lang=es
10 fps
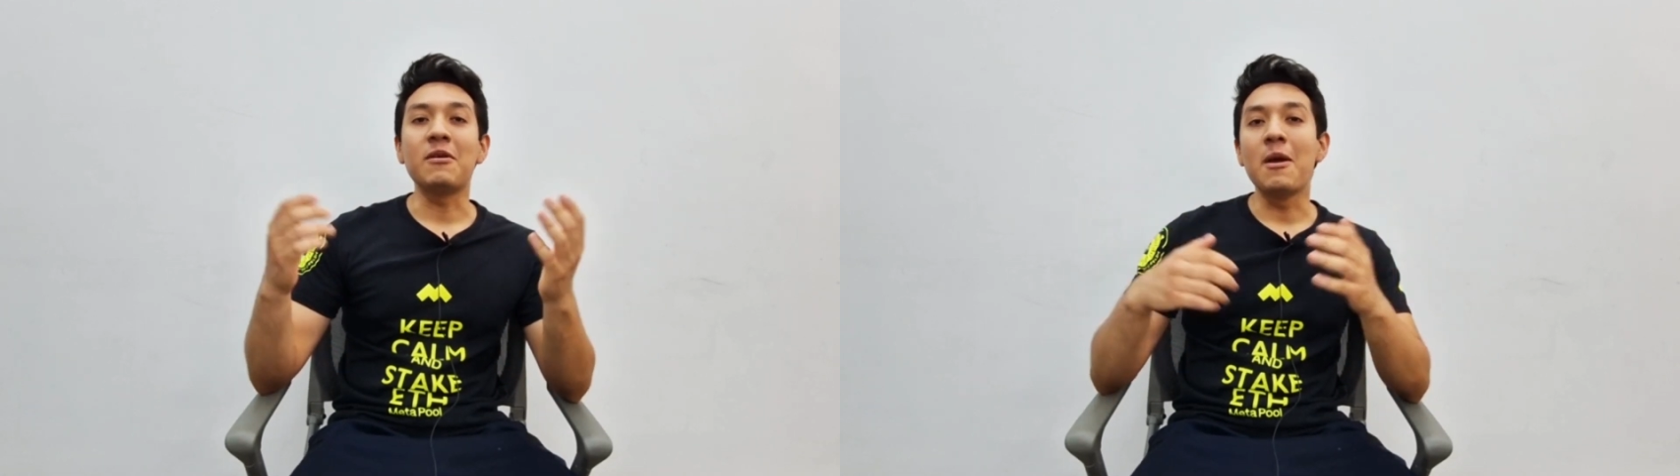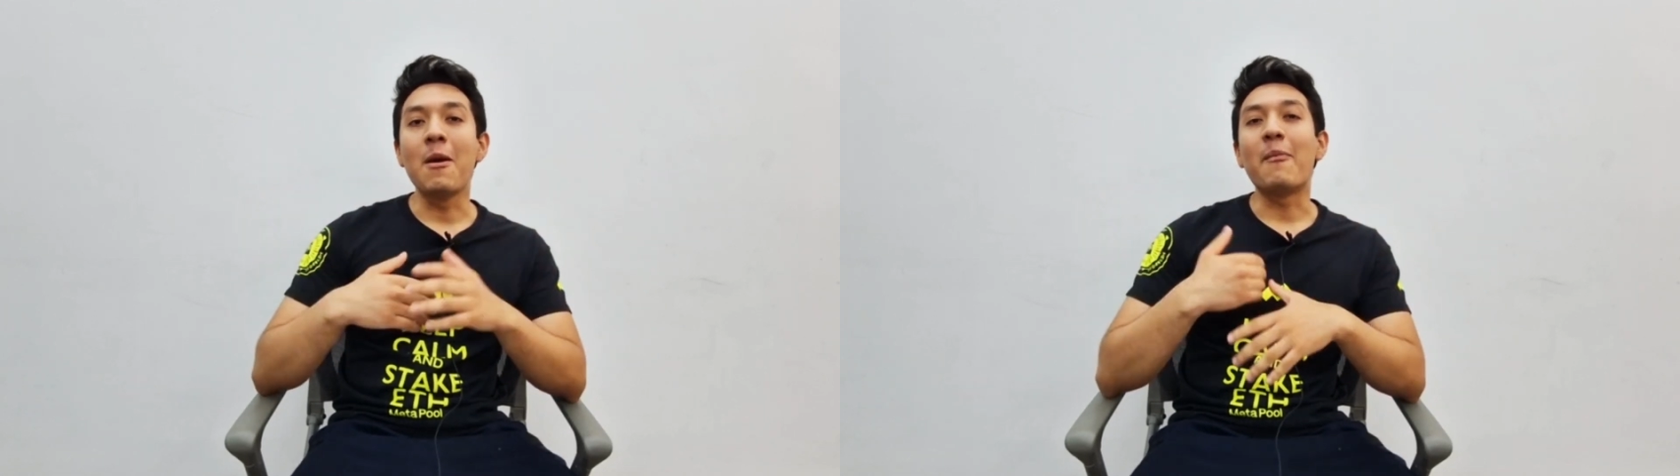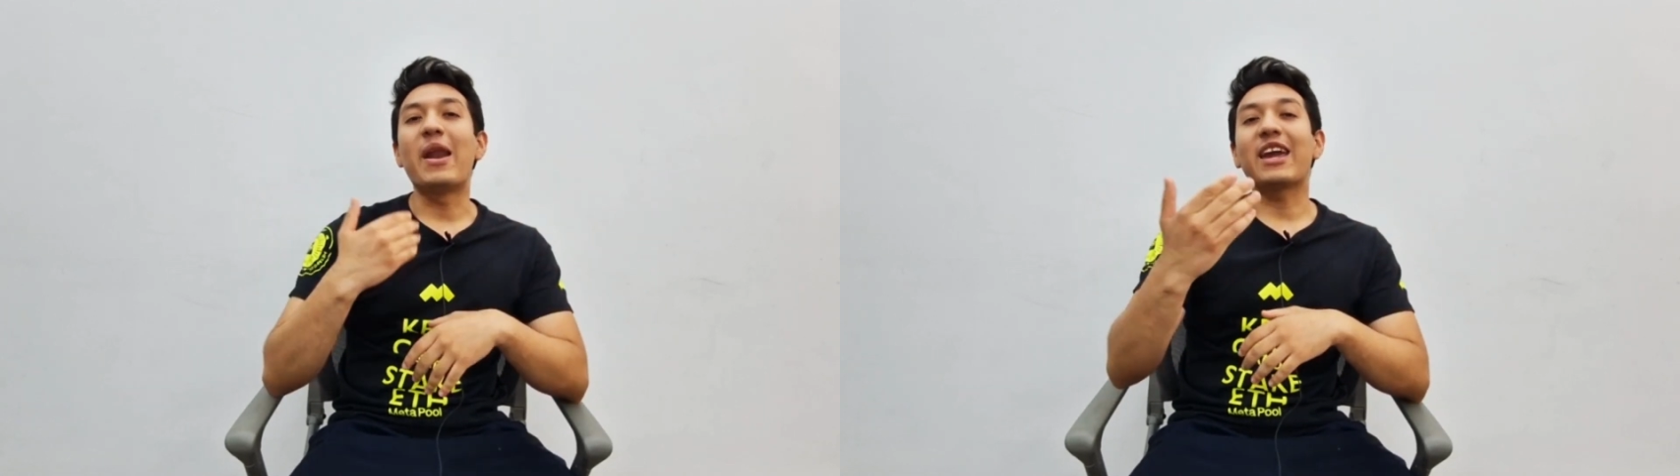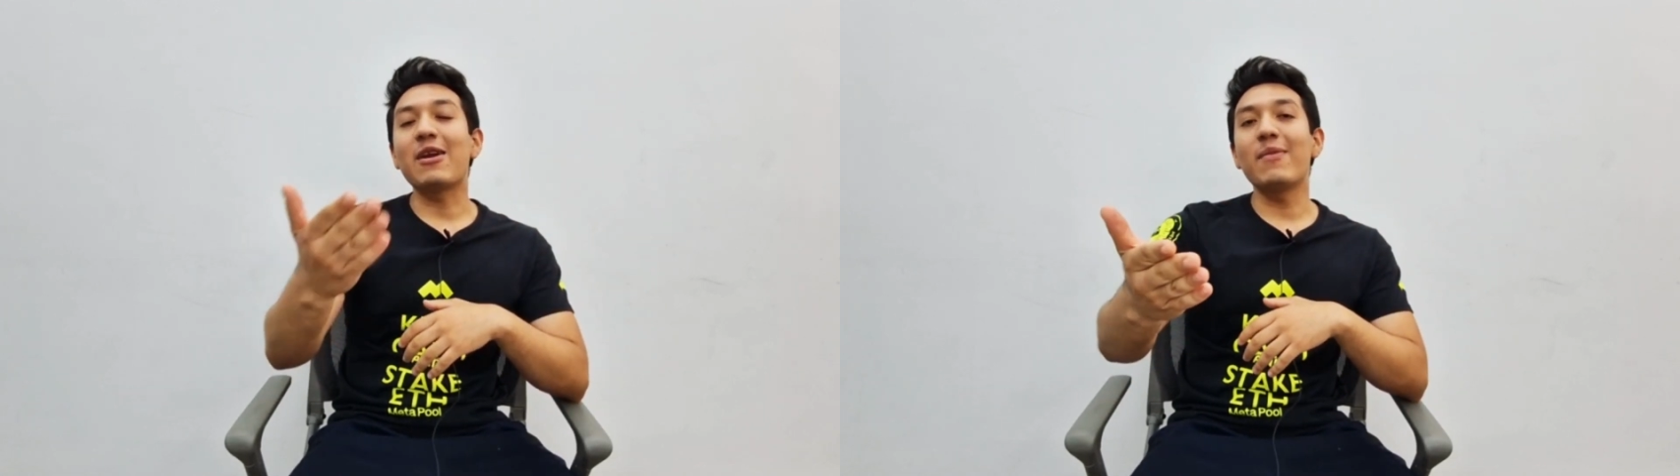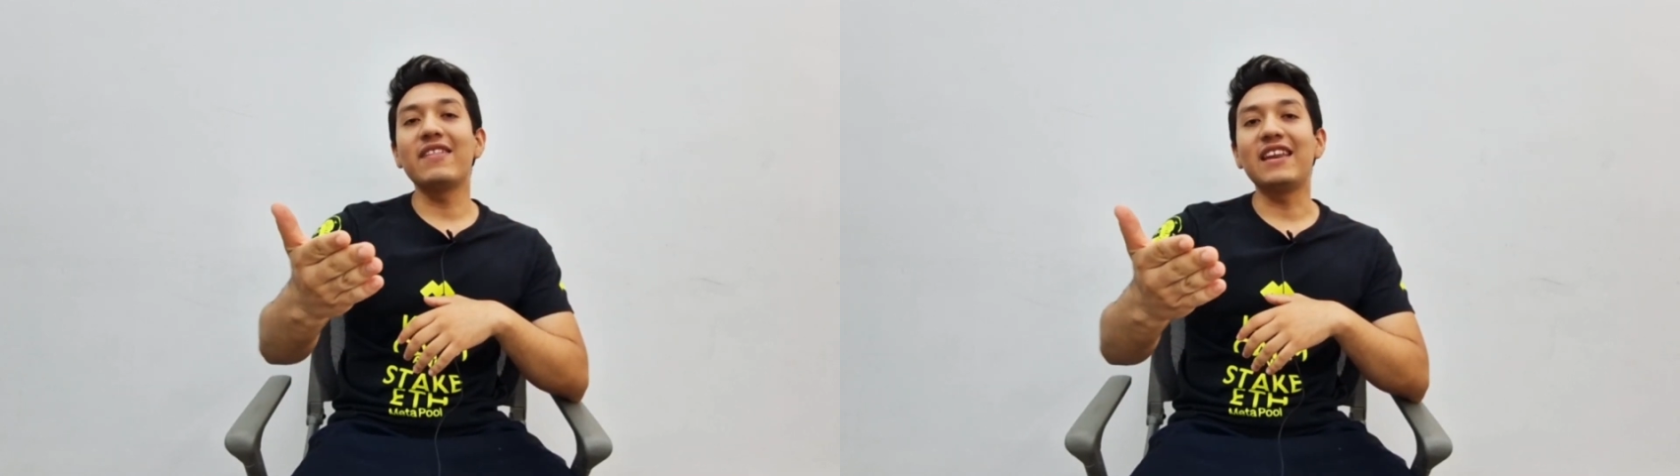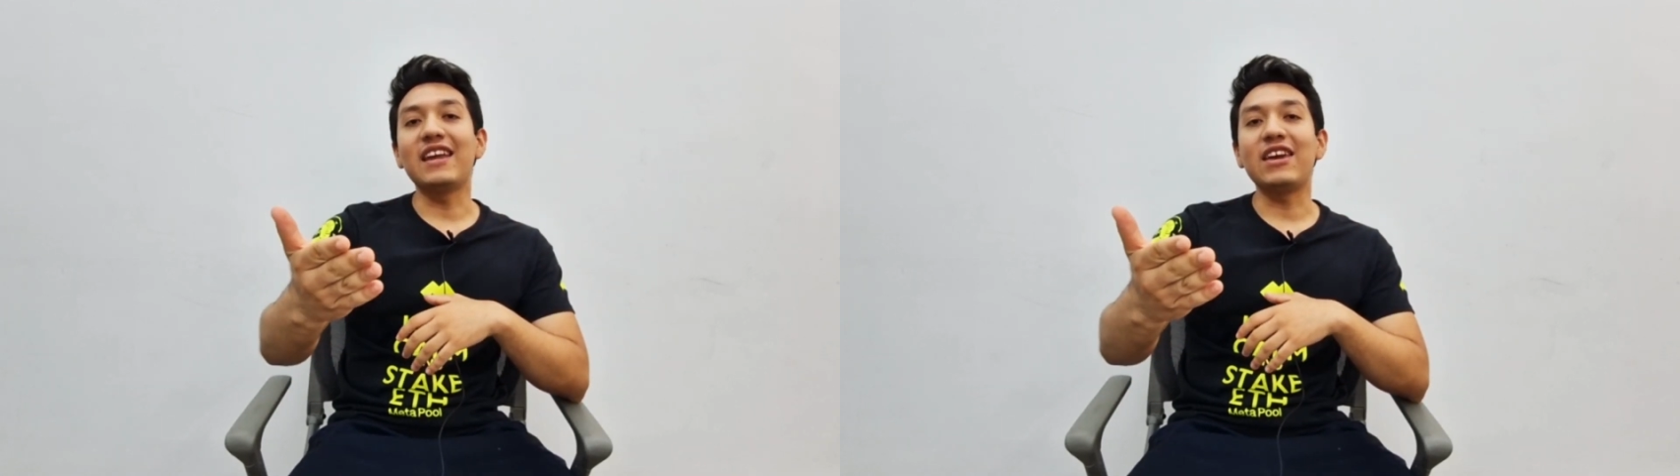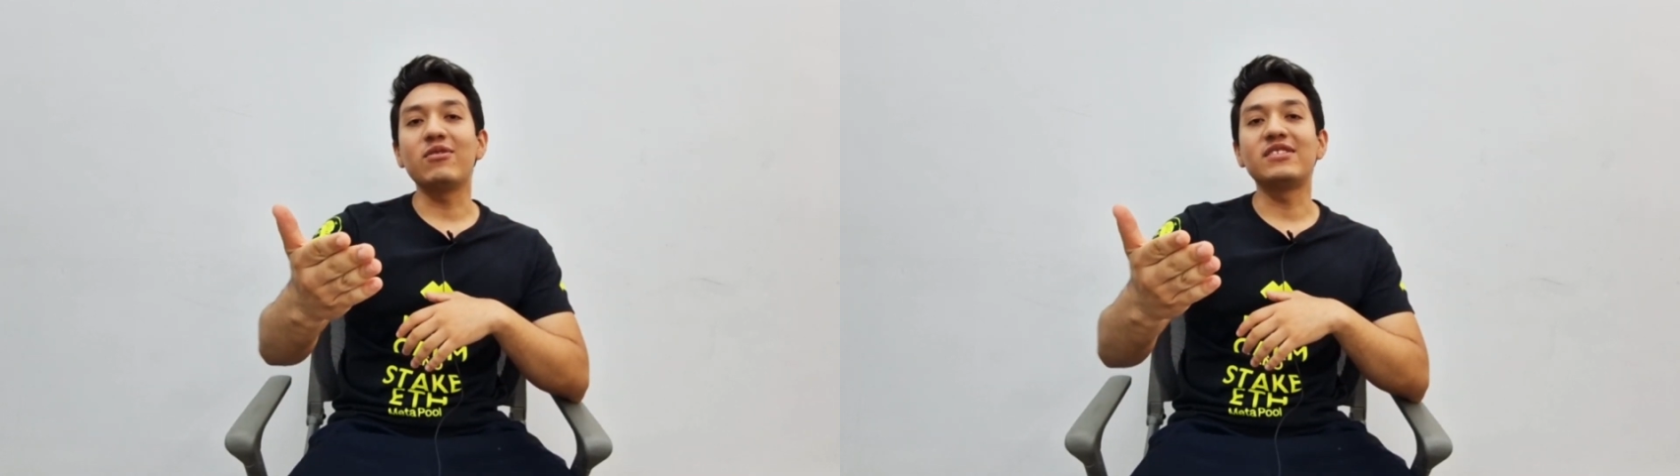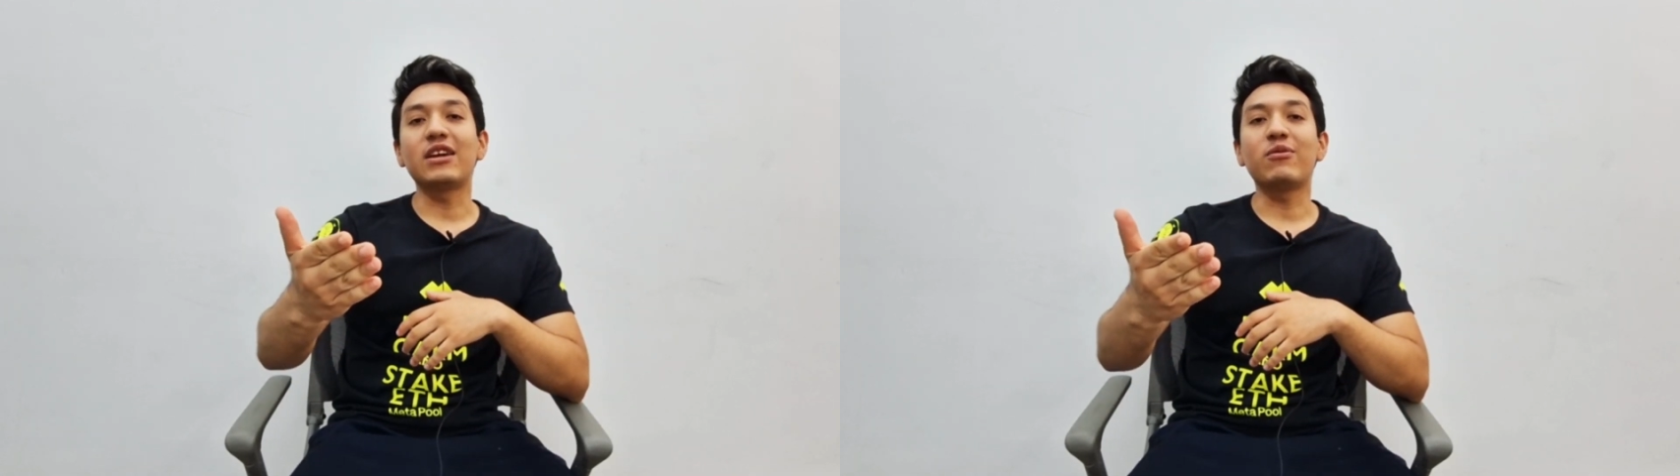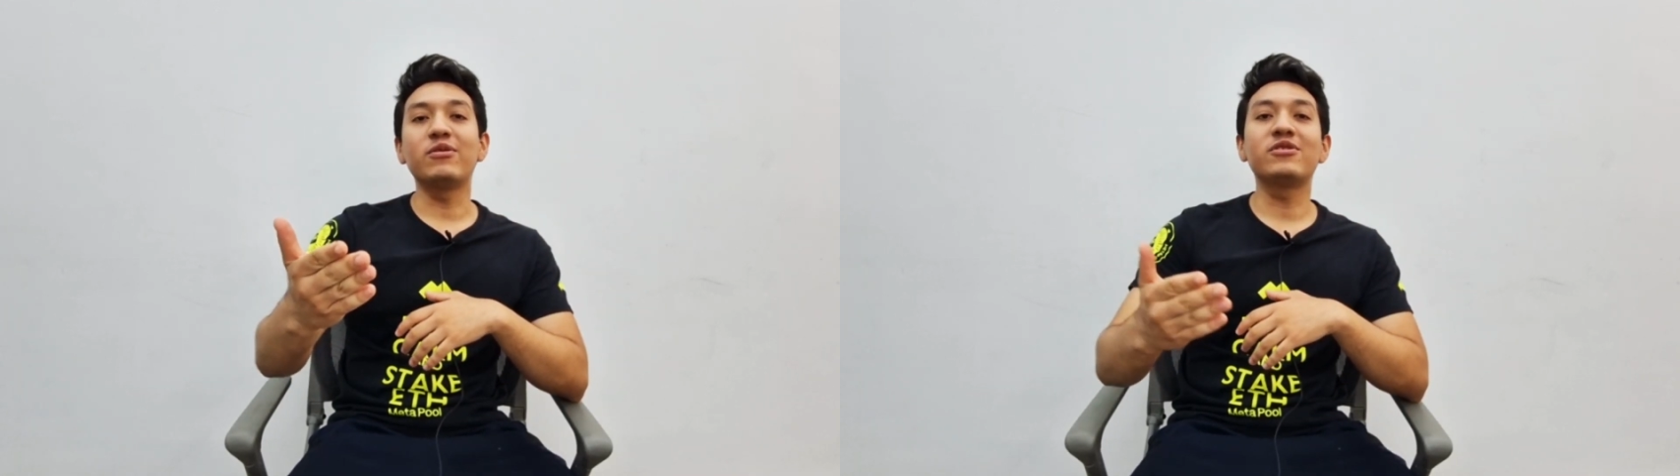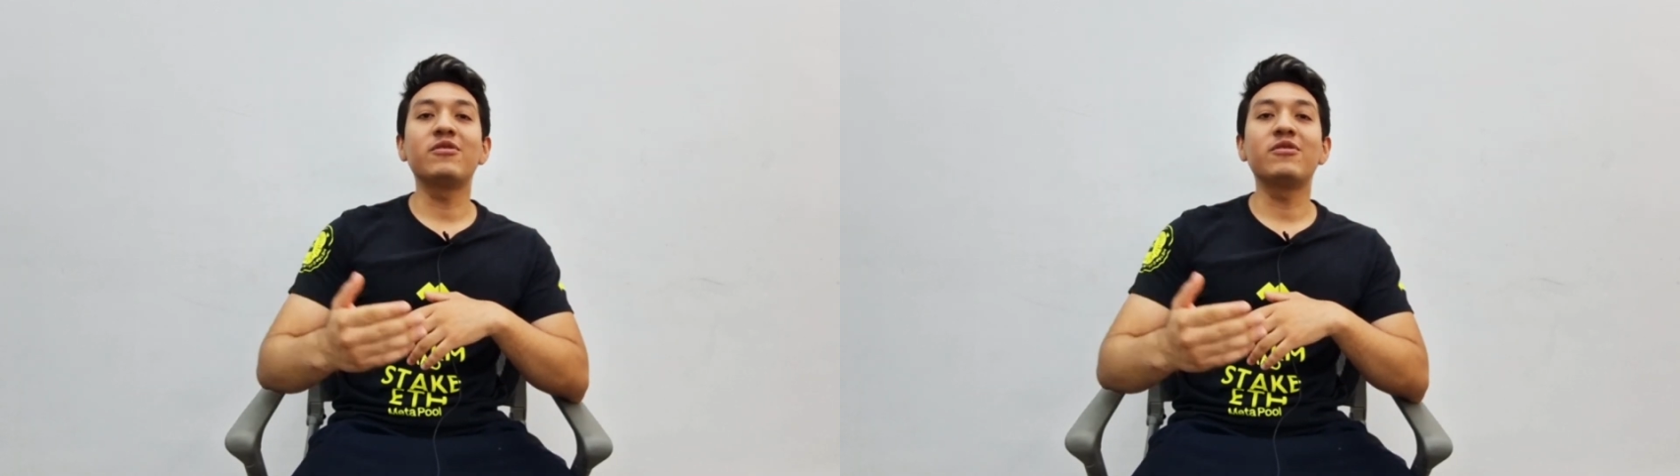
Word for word: ¿Para quién va dirigido este curso?